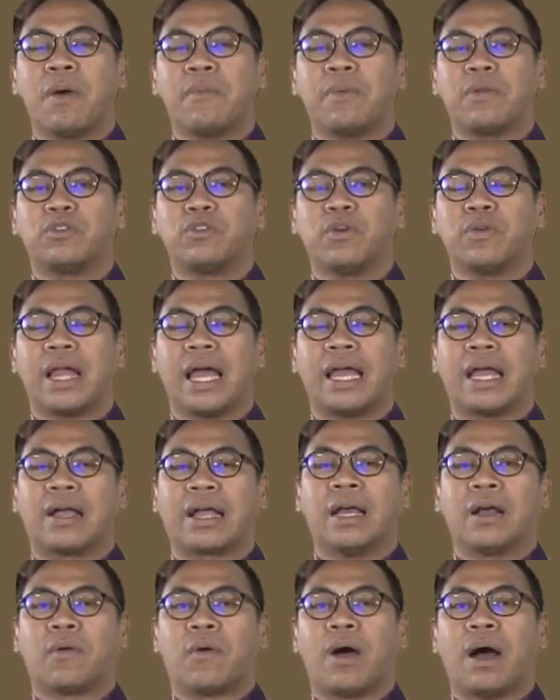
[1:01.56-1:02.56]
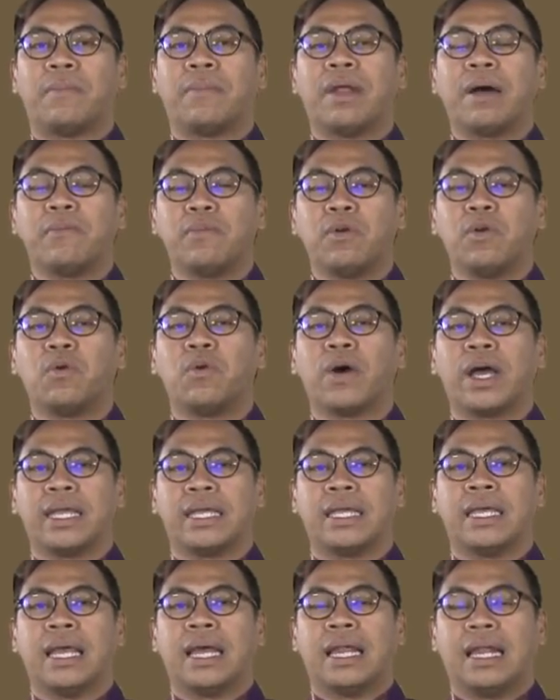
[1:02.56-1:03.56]
ว่าเป็นช่วงเวลาแห่งความร่ำรวย
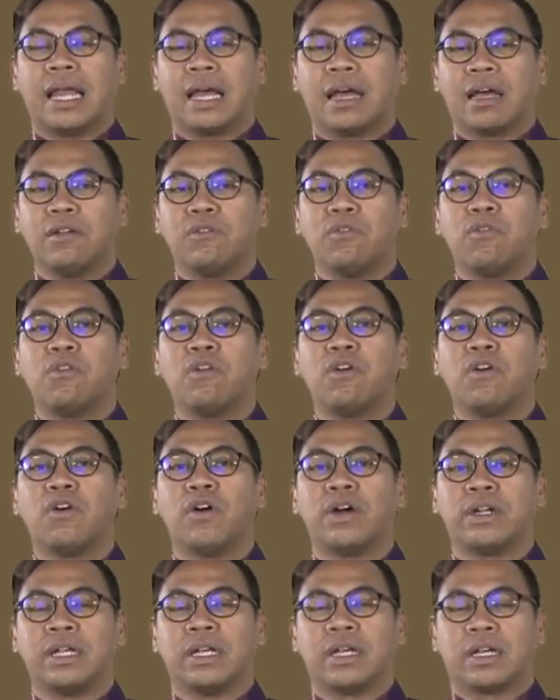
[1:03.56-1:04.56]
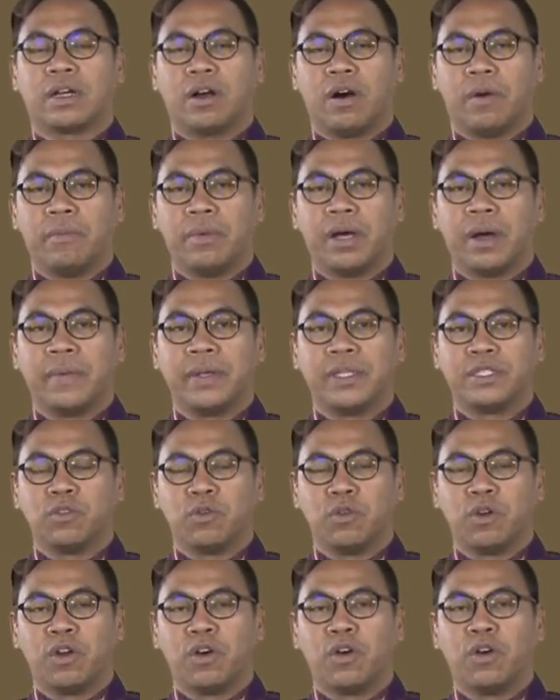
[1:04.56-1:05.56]
และก็รุ่งโรจน์ของเมืองพิษ
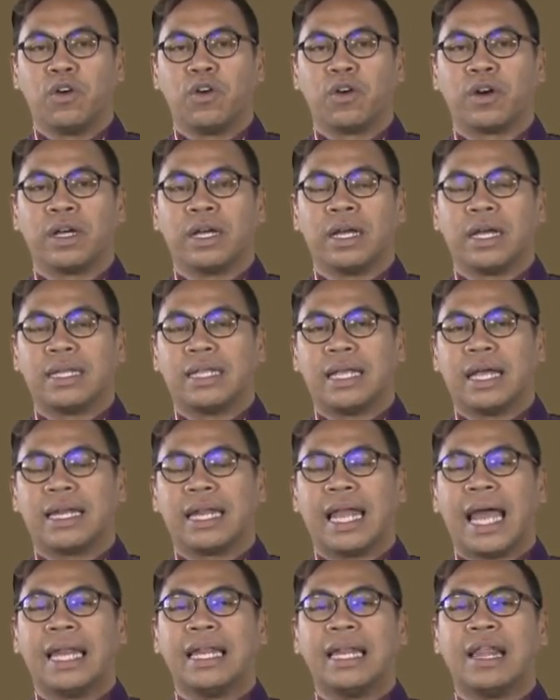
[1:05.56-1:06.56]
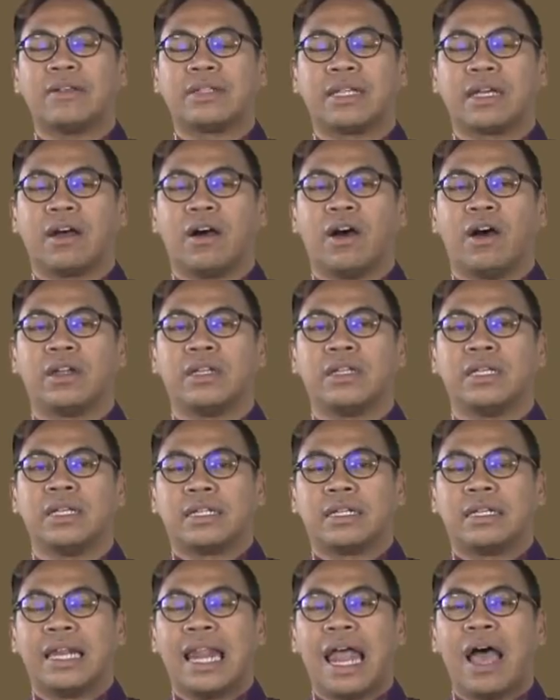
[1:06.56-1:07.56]
ณุโลกดังนั้นเราจะขอ
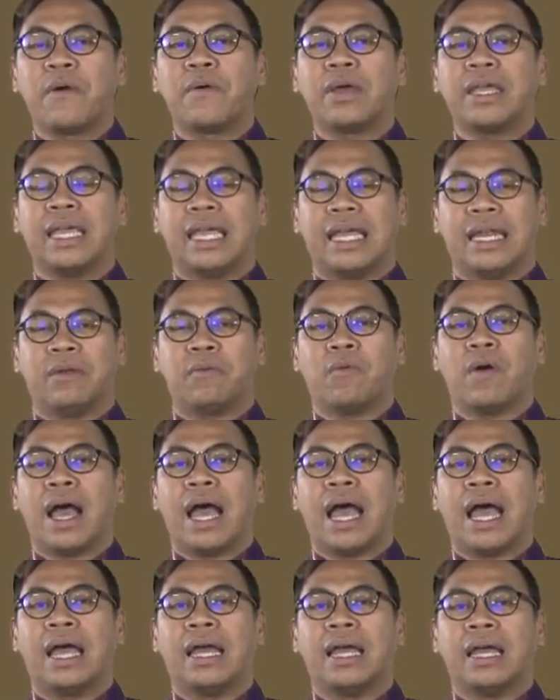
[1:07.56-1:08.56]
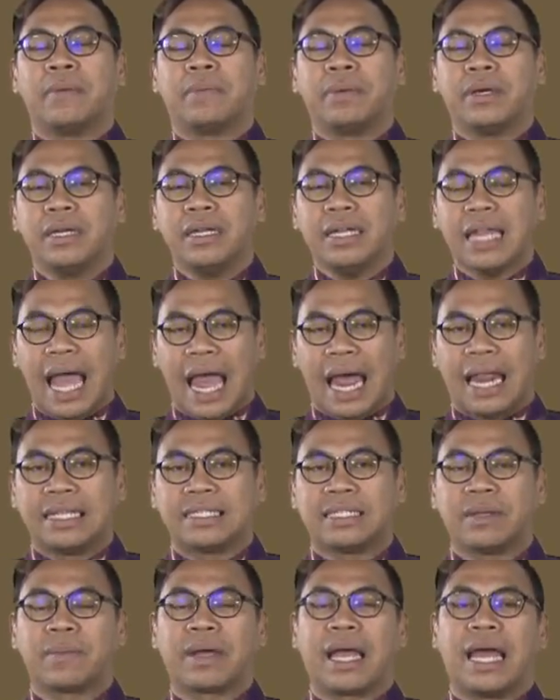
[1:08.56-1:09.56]
เล่าให้เห็นว่าพื้นฐาน
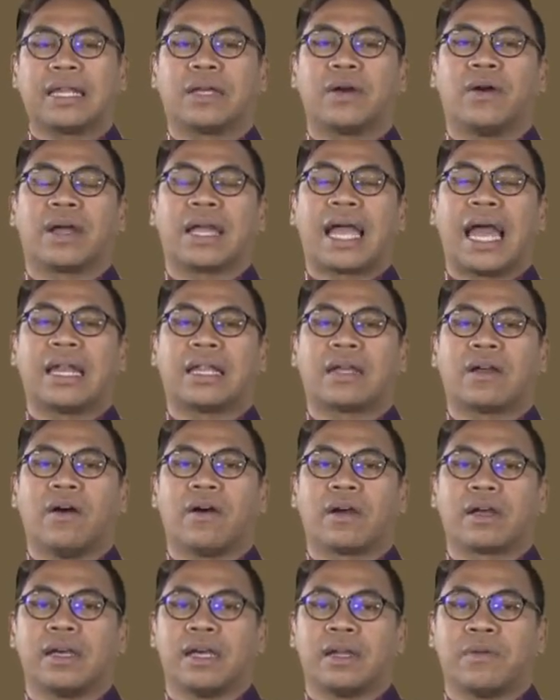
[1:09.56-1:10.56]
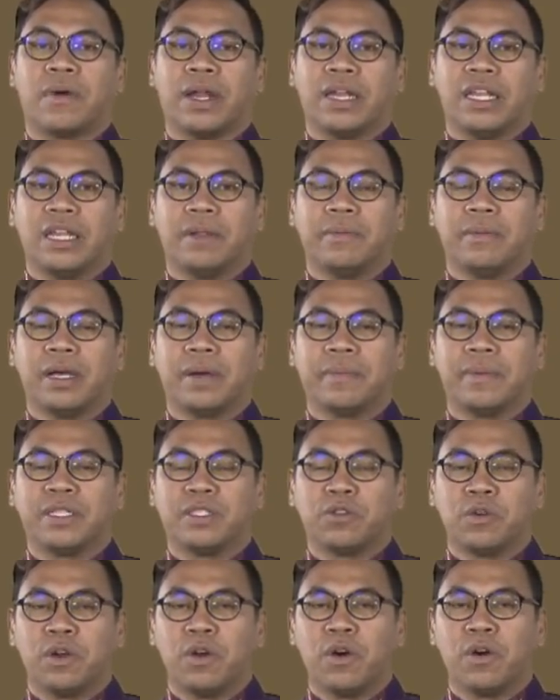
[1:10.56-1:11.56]
สำคัญของการก่อเกิดวัดในเมืองพิ
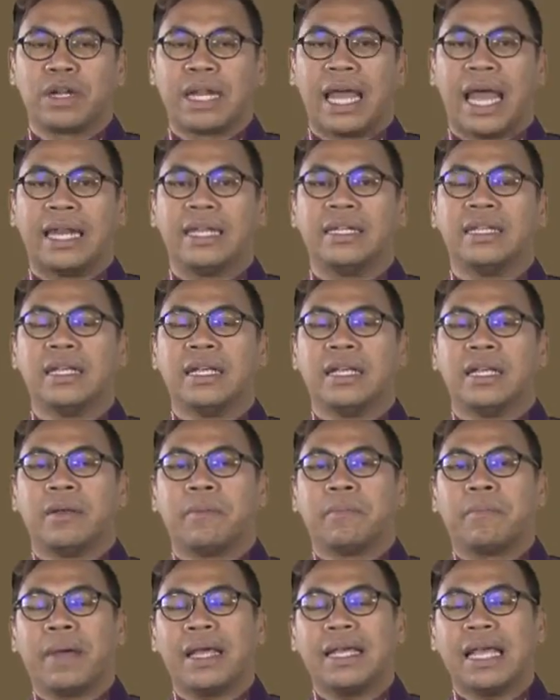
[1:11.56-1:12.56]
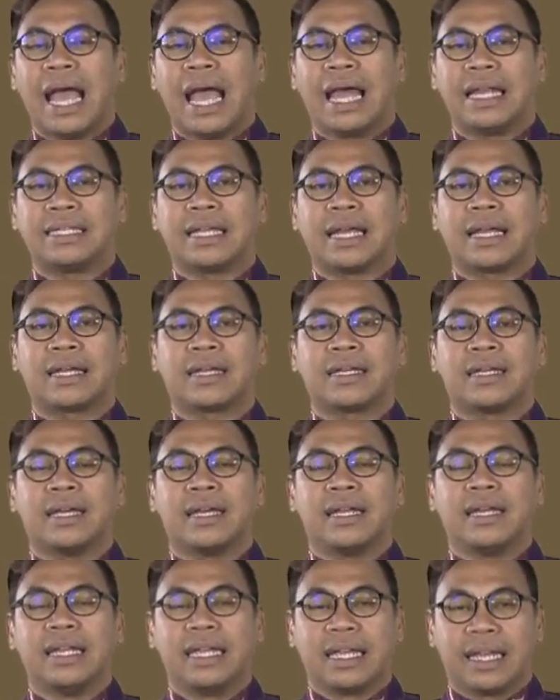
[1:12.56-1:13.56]
ษณุโลกนั้น ไม่อาจจะ
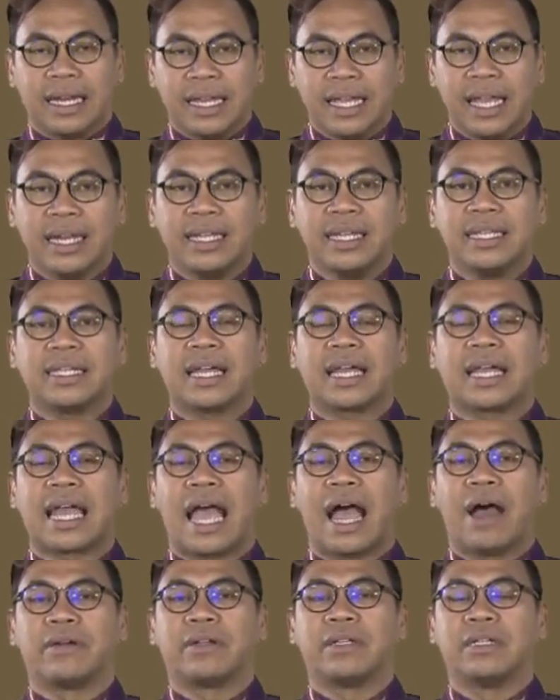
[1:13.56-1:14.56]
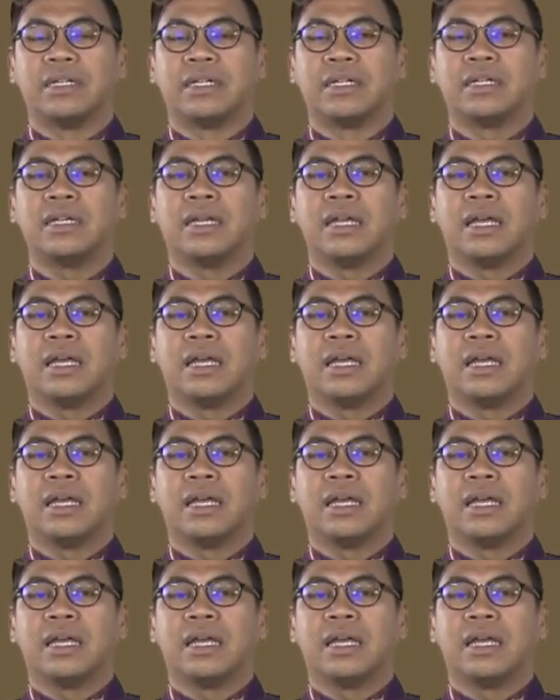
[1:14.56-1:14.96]
หลีกเลี่ยงที่จะกล่าวถึง